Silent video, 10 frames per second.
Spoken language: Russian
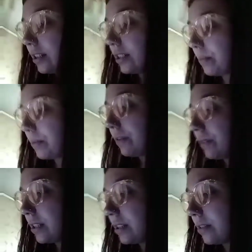хотя
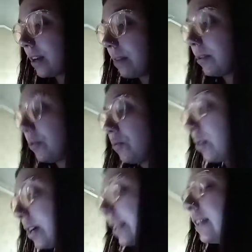поговорить с вами
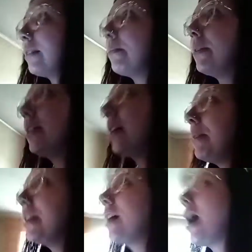о каких-то моих
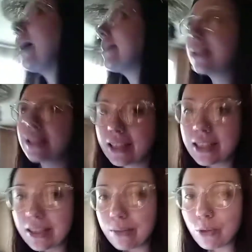американских,
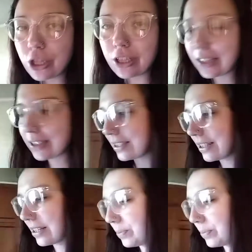если можно так сказать,